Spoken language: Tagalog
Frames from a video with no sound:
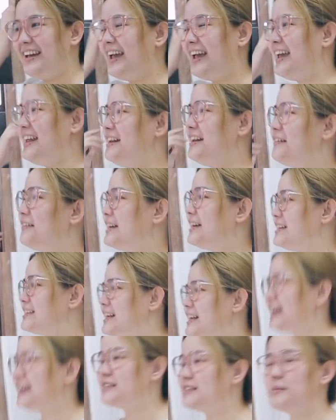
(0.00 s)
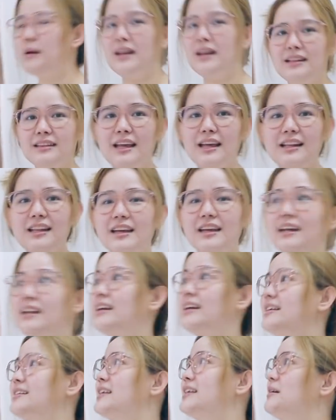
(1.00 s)
Anyways, guys, parang
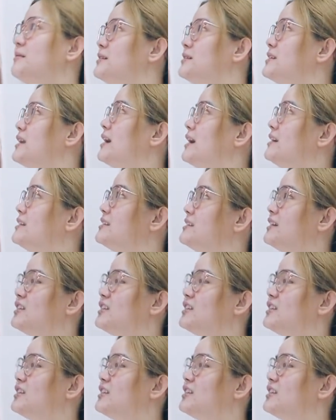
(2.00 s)
technically same size